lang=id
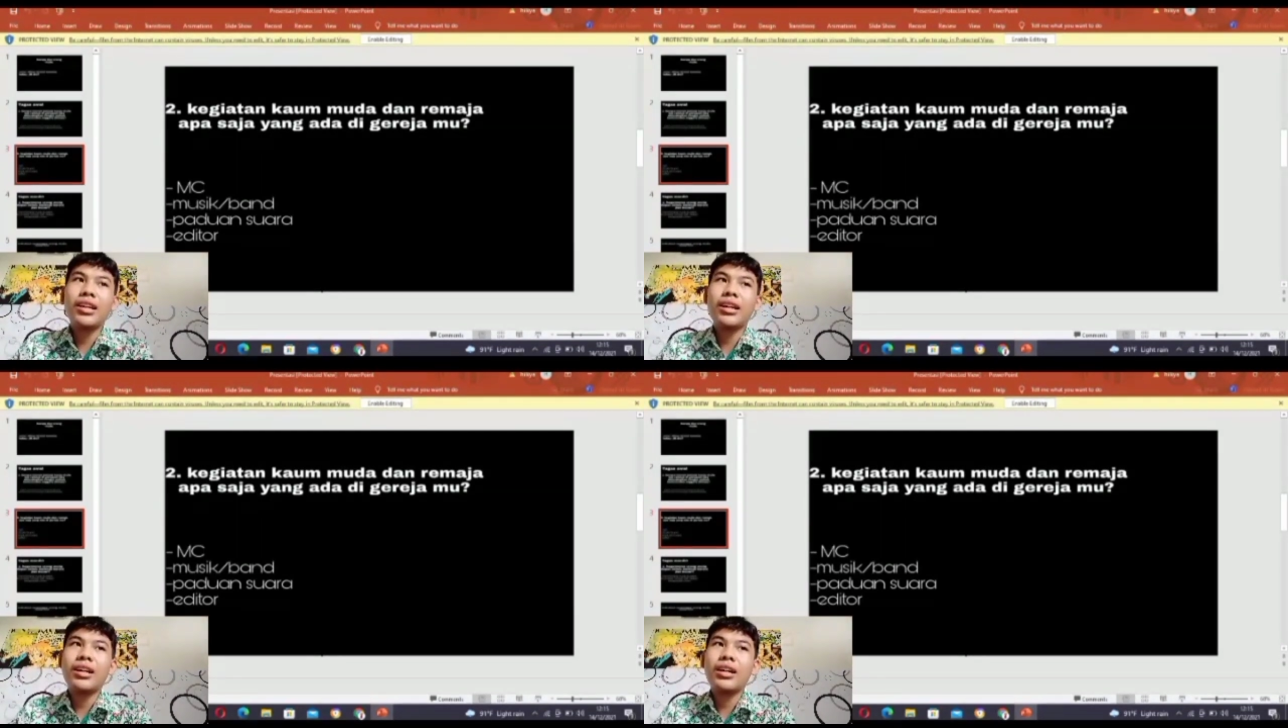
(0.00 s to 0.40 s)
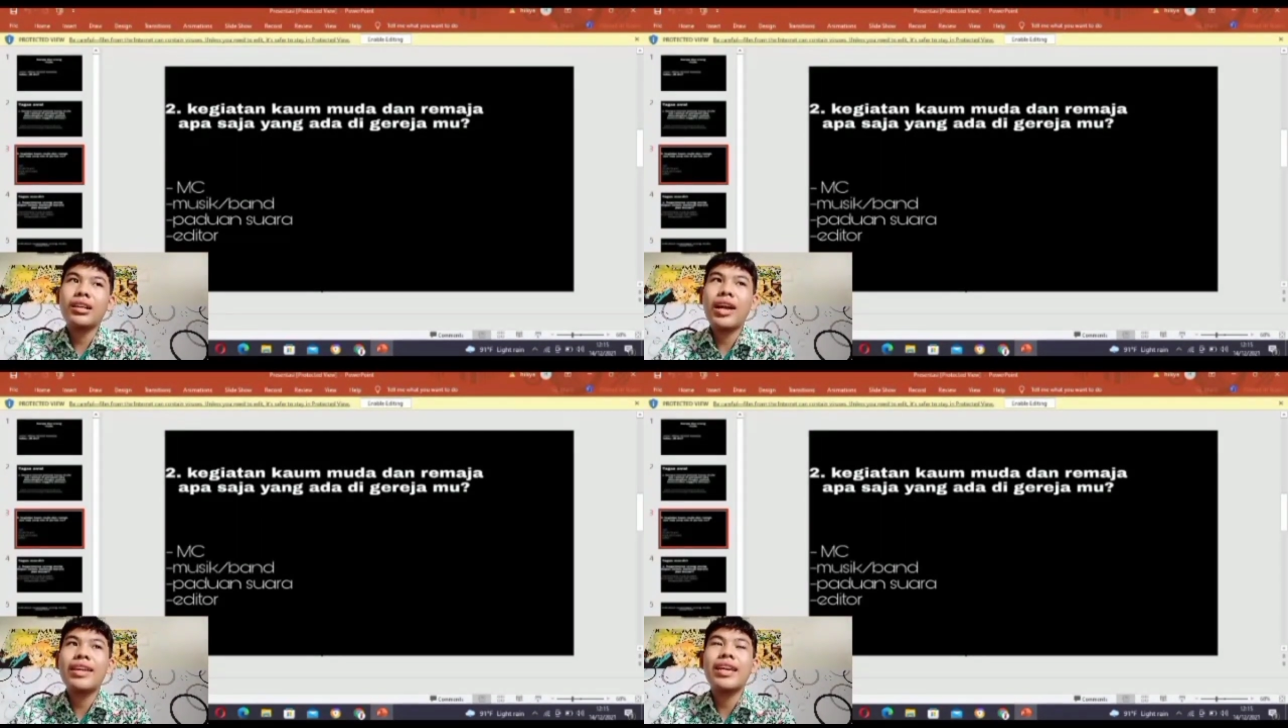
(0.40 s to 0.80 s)

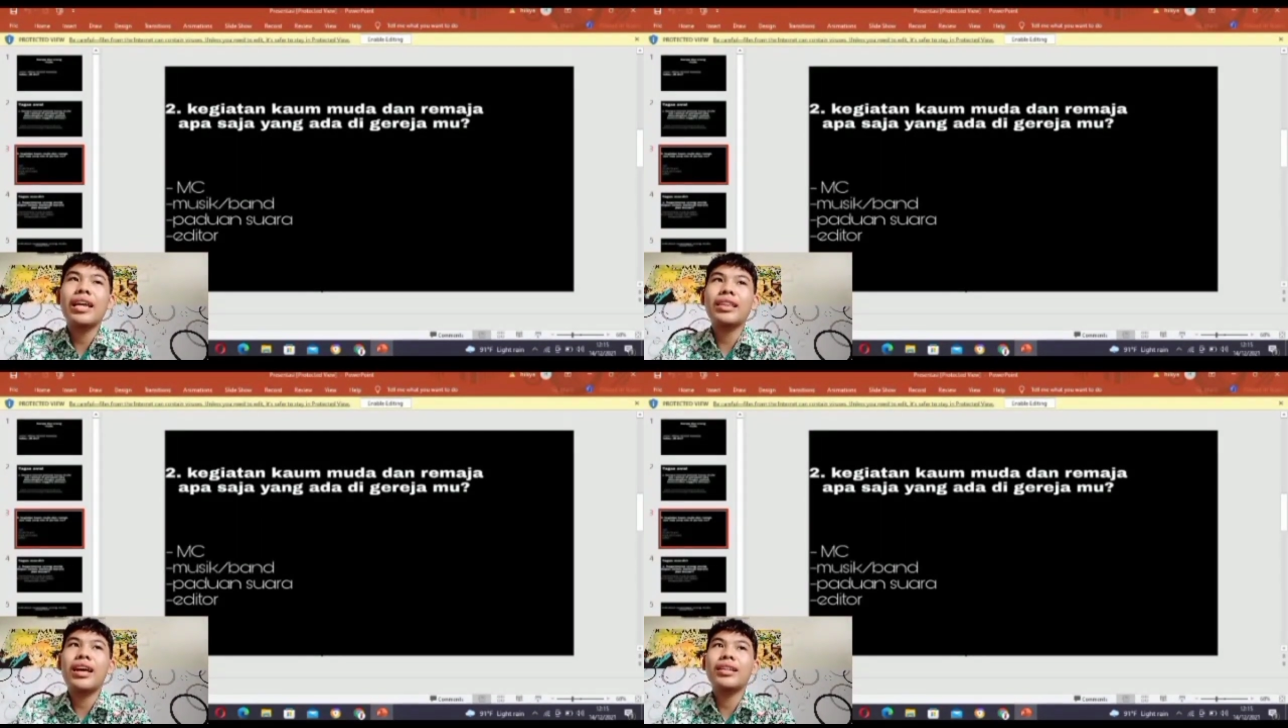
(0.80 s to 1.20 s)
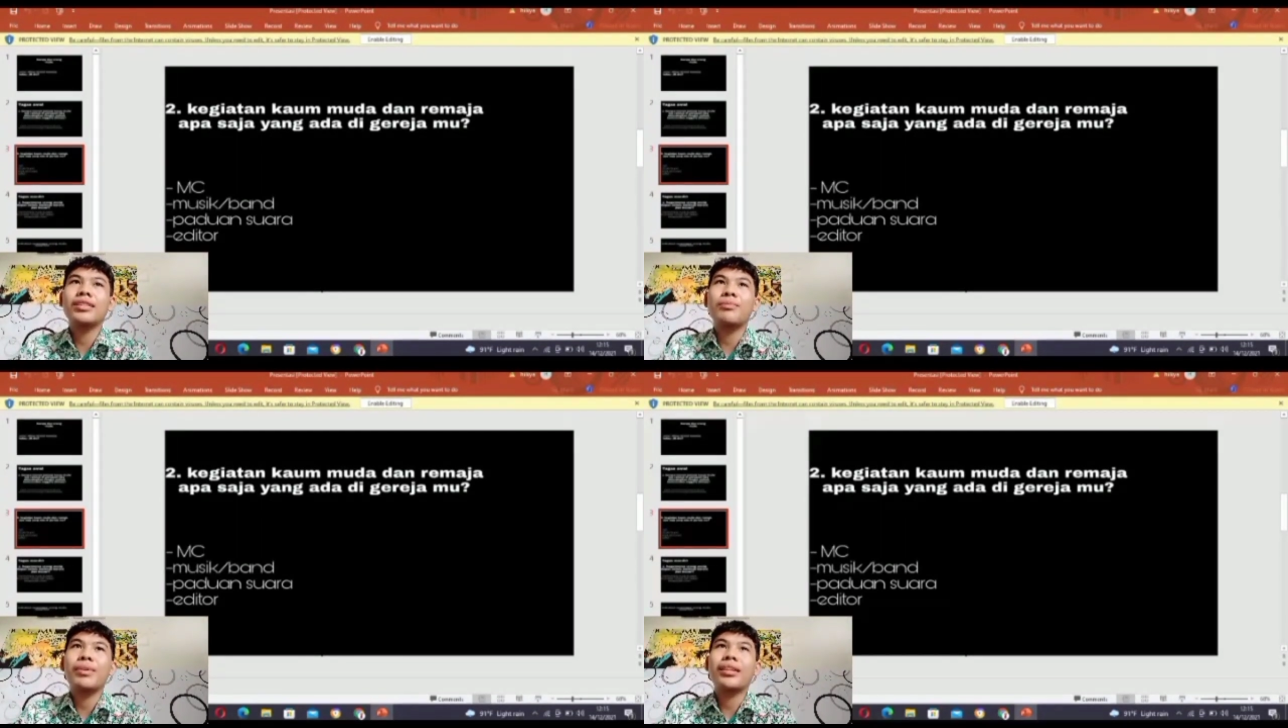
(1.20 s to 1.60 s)
ada kegiatan
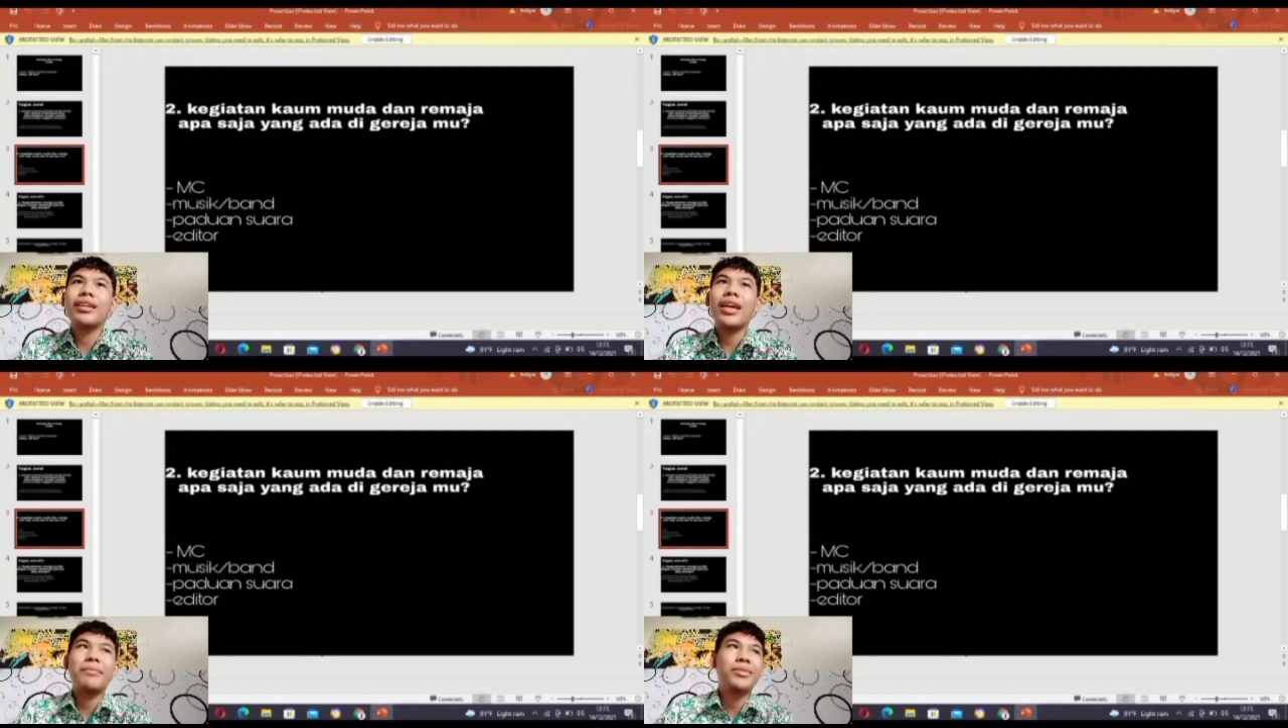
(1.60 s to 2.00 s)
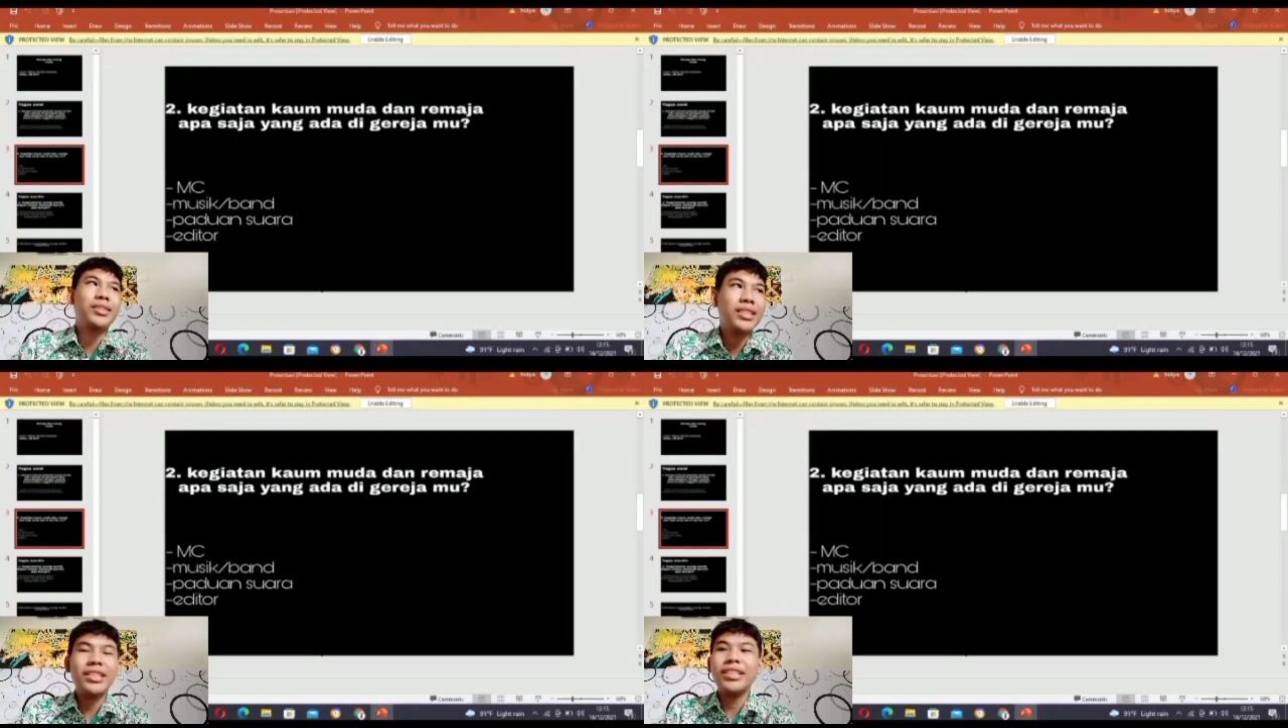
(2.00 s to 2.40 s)
seperti
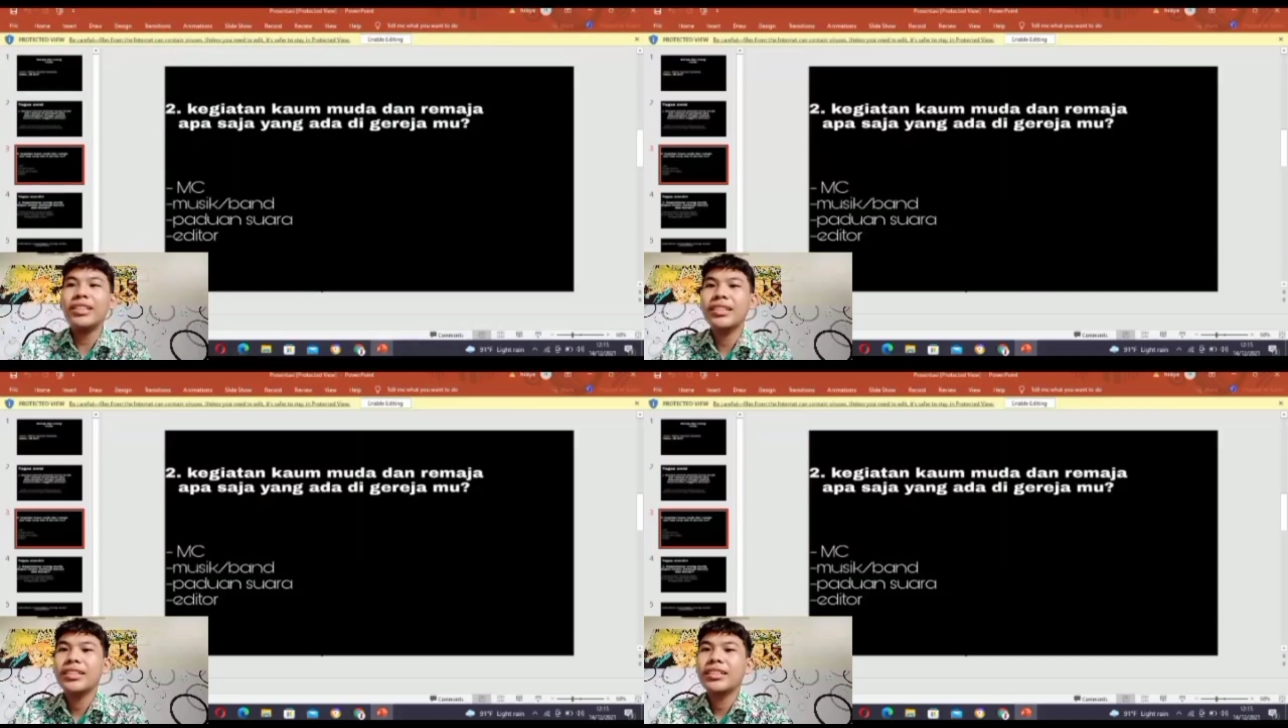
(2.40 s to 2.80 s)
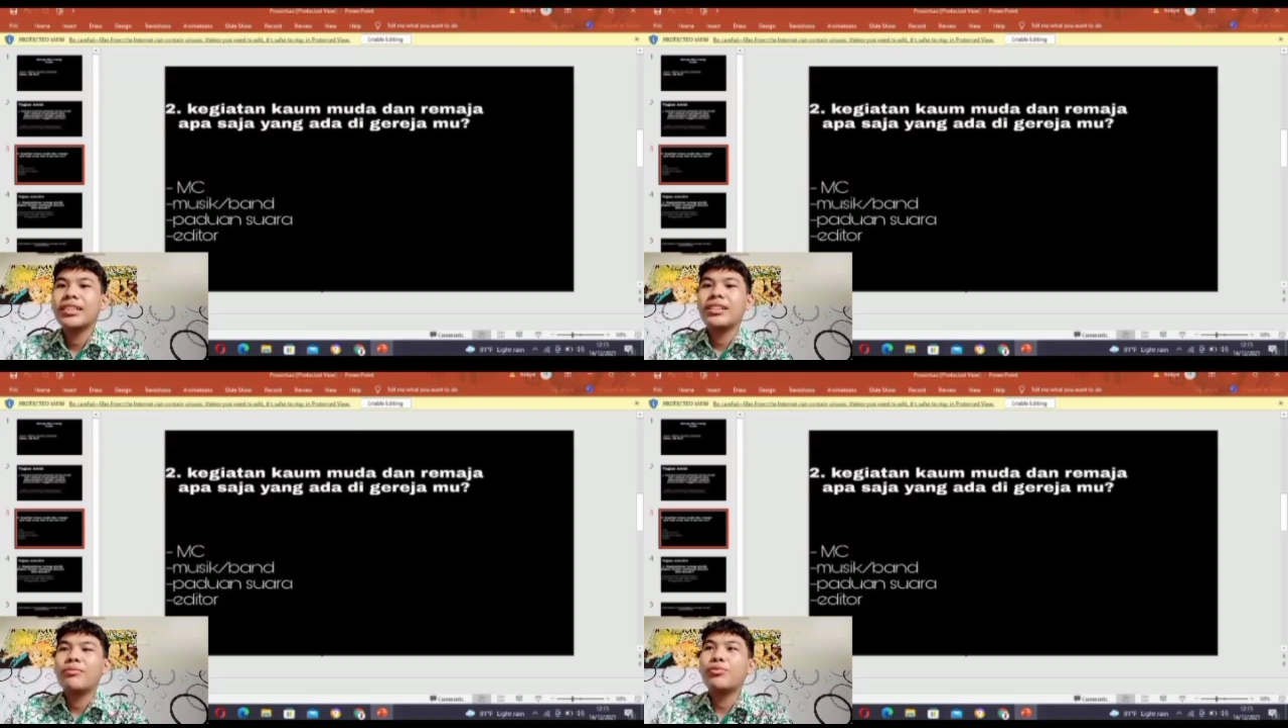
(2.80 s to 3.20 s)
MC
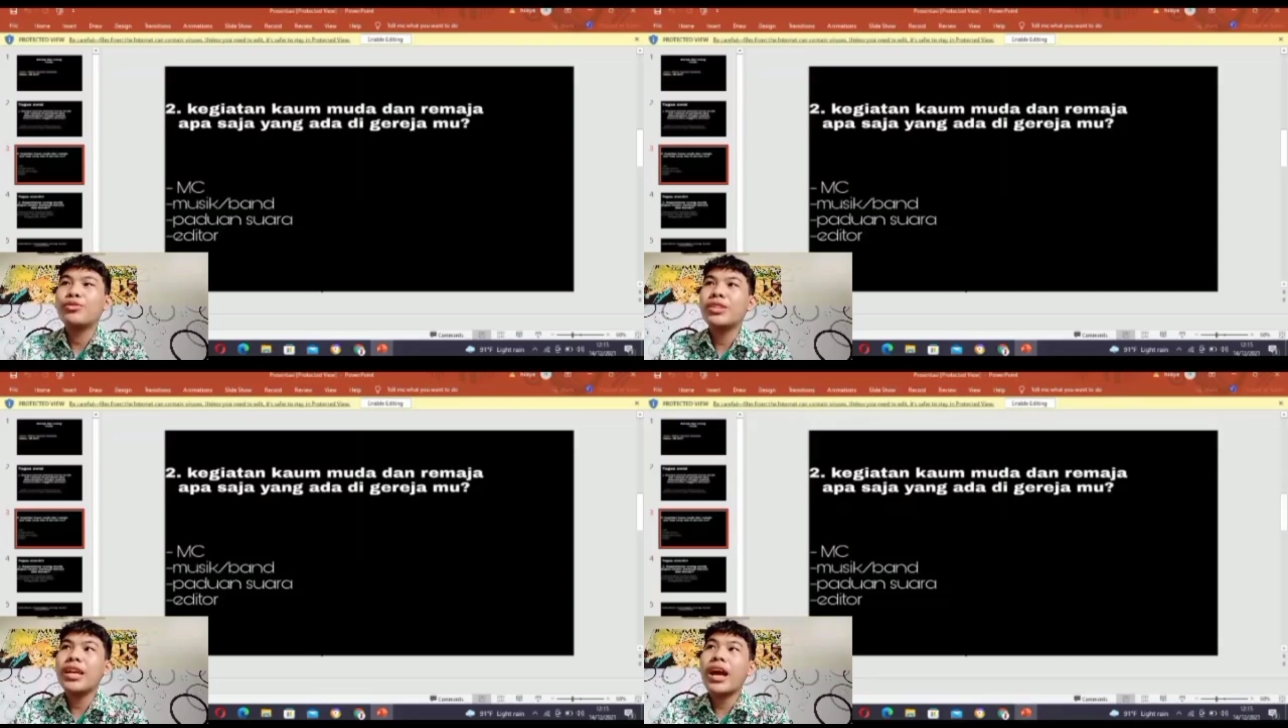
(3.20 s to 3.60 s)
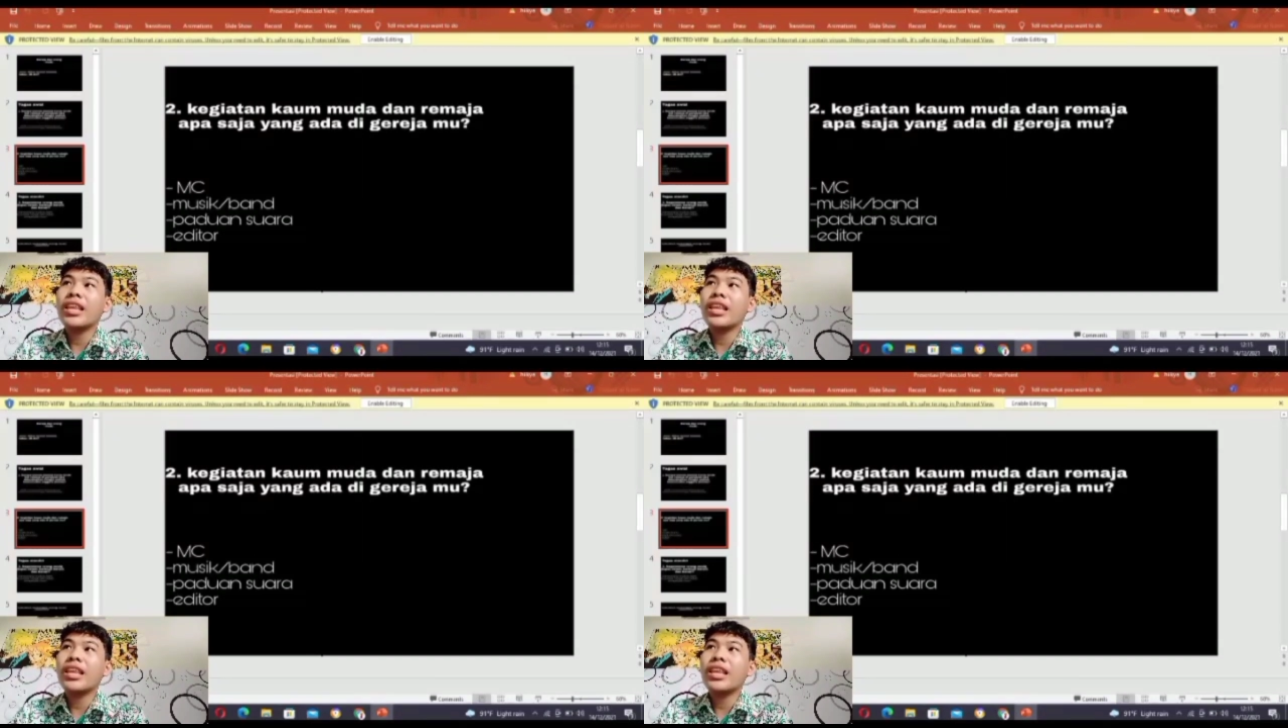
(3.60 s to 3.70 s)
musik